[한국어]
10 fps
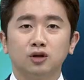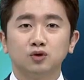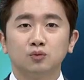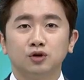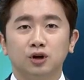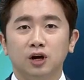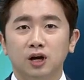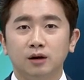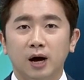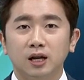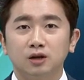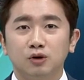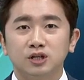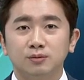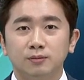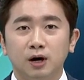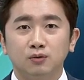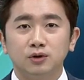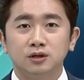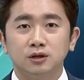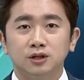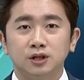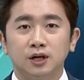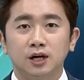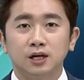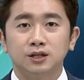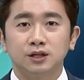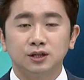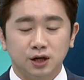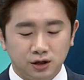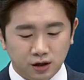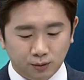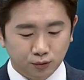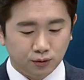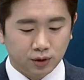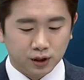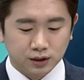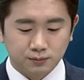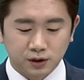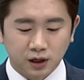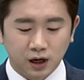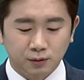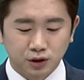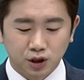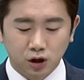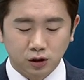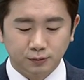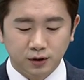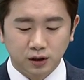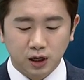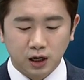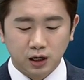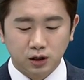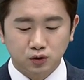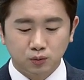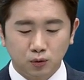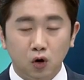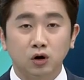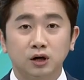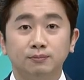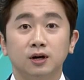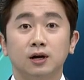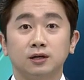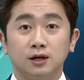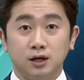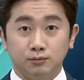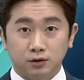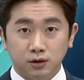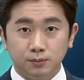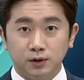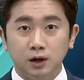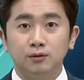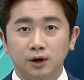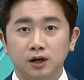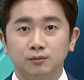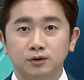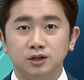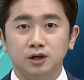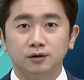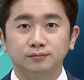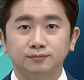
어떤 종목들이 많은 관심을 받고 있을지 하나씩 체크를 해보도록 하겠습니다. 먼저 급등락하는 종목 급등락 새끼부터 함께 확인해 보시죠.